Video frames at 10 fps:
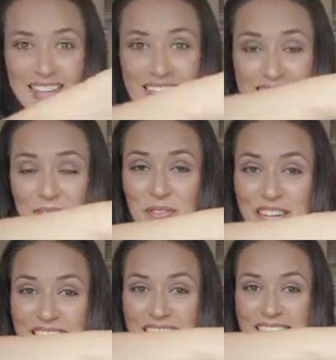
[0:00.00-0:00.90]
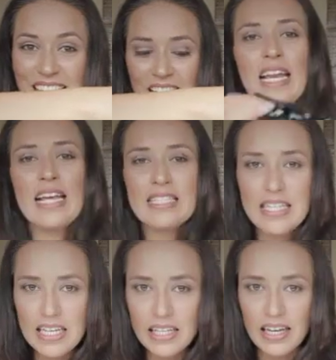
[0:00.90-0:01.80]
Está muy linda. Les
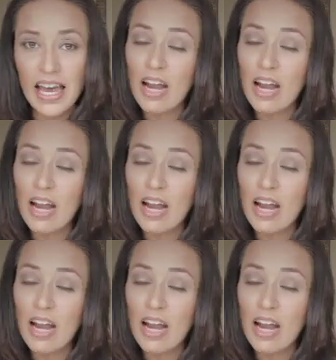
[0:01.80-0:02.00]
dije